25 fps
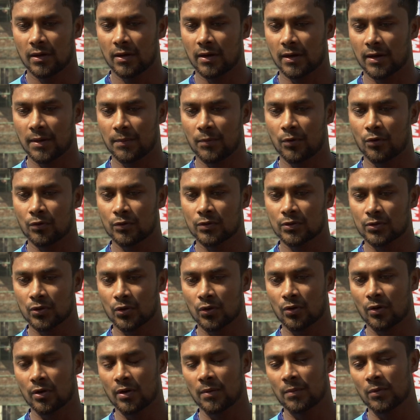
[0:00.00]
একটা বড় স্কোর
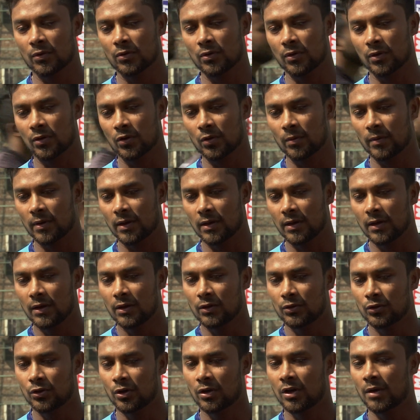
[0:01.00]
করার মতো অথবা
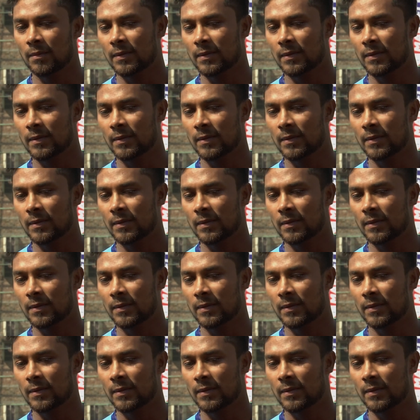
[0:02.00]
যখন